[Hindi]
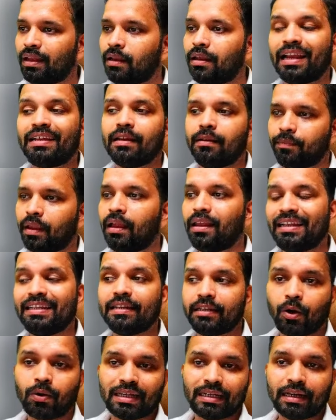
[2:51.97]
lighting, lighting
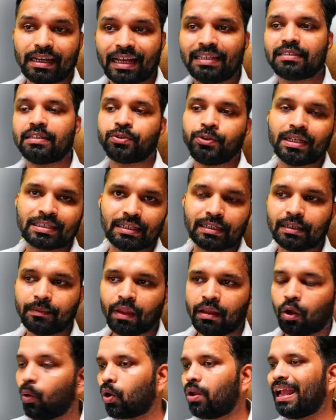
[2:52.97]
and decor that enhance the studio aesthetic.
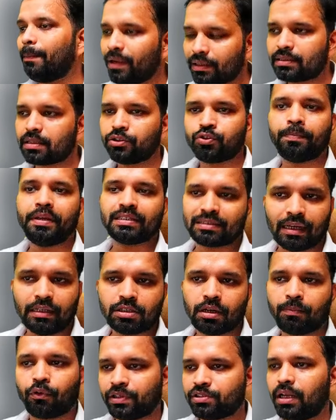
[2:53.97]
The overall ambiance should be stylish,
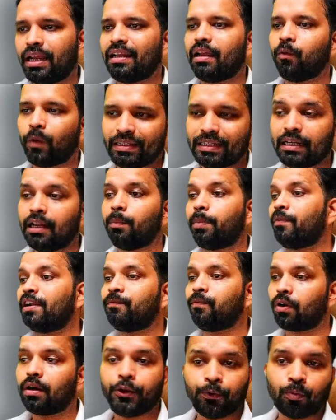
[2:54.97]
professional and inviting, perfect
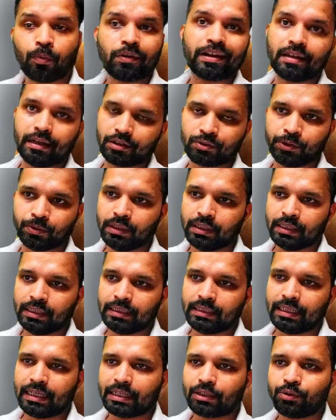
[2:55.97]
for a YouTube content creator studio.
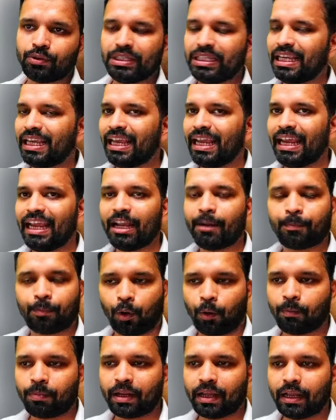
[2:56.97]
ठीक है तो ये एक
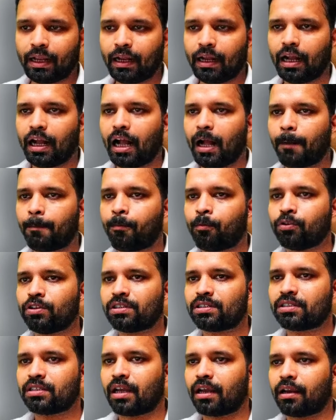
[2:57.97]
prompt है आपको
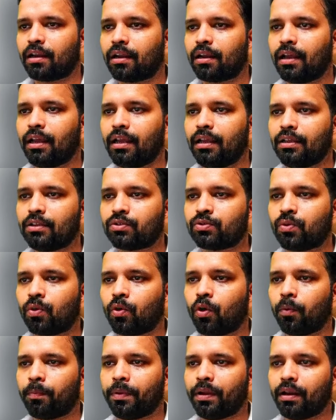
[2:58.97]
just क्या करना है इसको
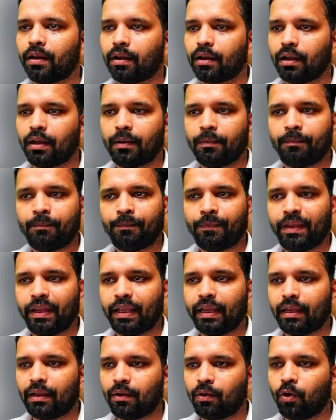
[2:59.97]
copy करना है
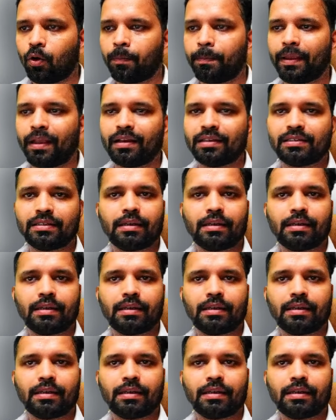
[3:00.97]
ठीक है कॉपी कहाँ